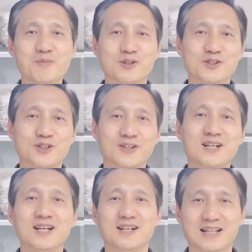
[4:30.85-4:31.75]
먼저
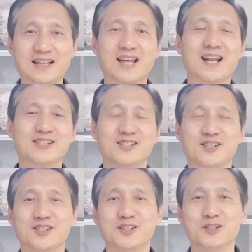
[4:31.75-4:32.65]
나타나신
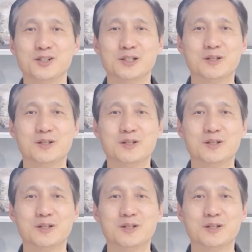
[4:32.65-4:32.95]
것을